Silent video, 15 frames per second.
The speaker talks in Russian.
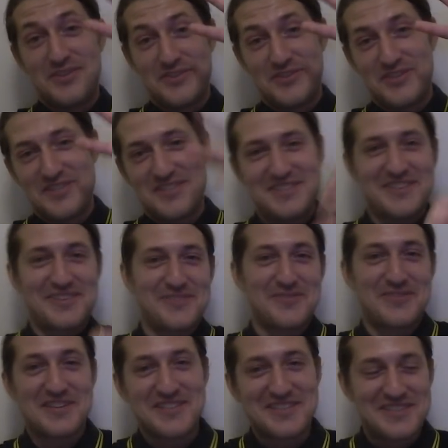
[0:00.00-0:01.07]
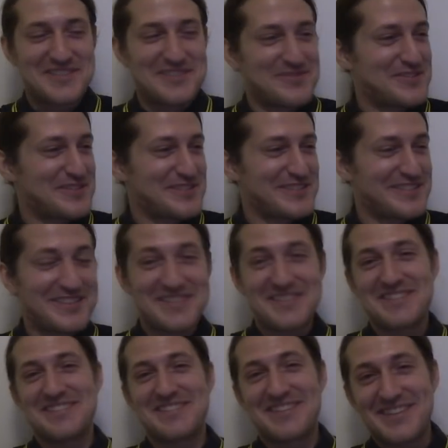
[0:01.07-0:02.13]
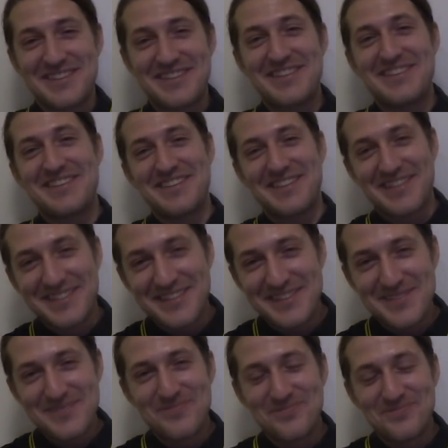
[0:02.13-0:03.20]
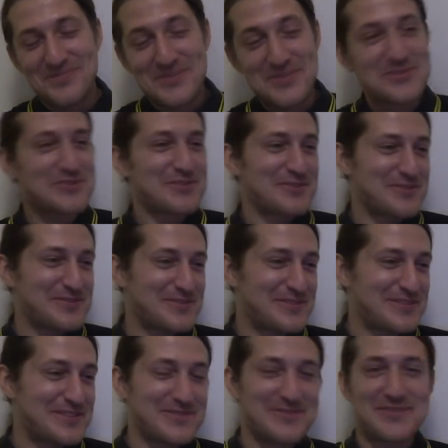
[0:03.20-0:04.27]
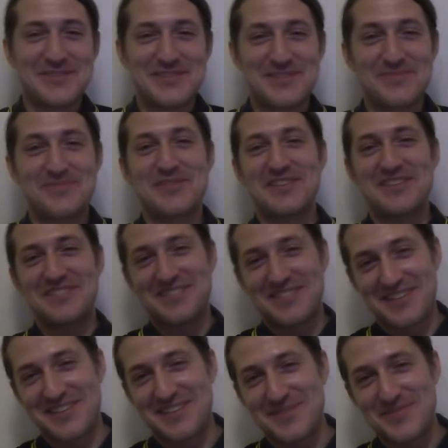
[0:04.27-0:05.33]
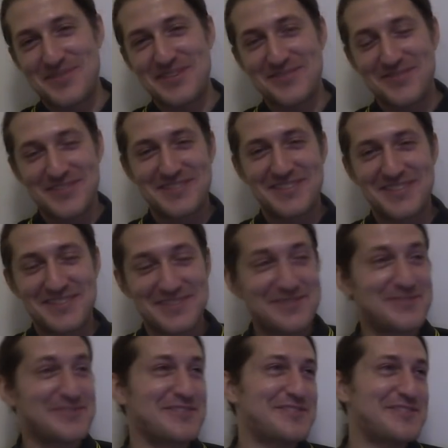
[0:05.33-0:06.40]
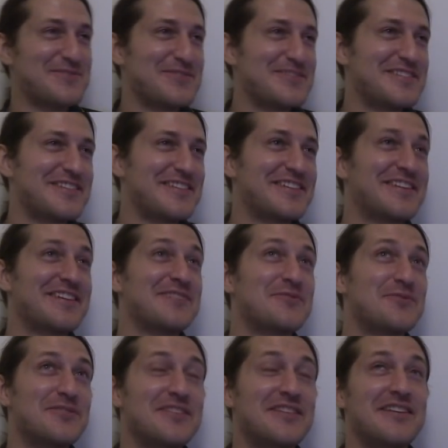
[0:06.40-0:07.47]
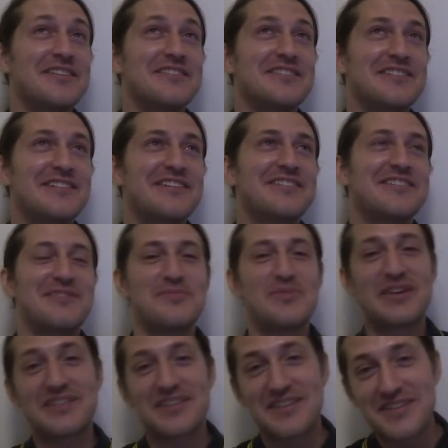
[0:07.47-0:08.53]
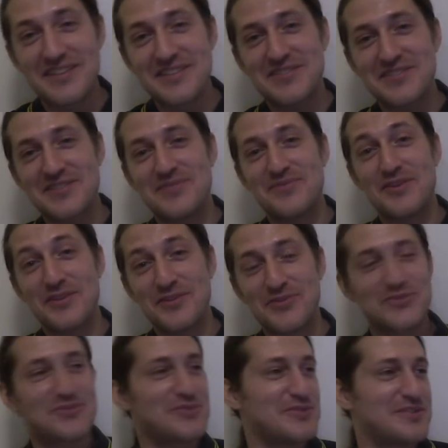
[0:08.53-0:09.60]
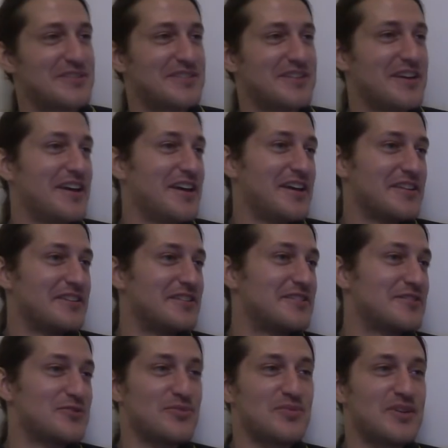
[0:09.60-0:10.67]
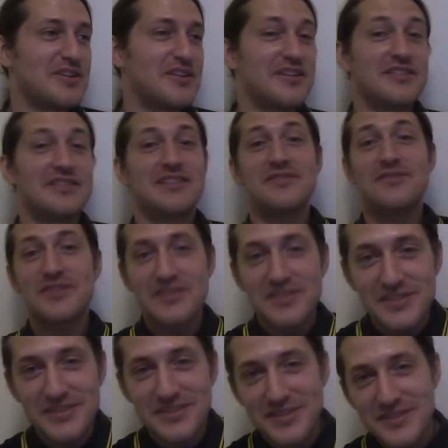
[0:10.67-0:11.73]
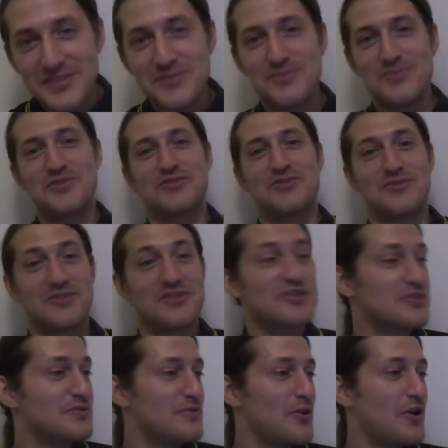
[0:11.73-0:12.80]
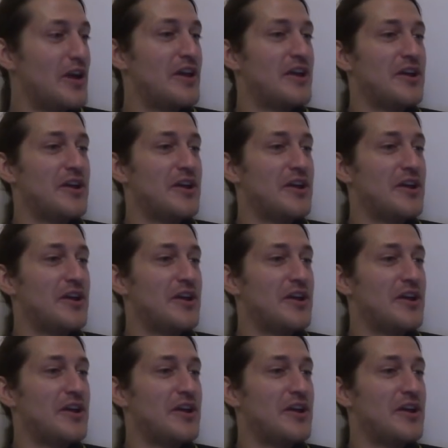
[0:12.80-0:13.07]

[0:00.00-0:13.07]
Часик в радость, эфир сладость, дорогие хиканы. Ну что, сегодня 15 октября 2020 год, и сегодня хикану 30 лет, ребята. Я даже не верю, что этот день наступил. Я и до 20-то не думал, что доживу.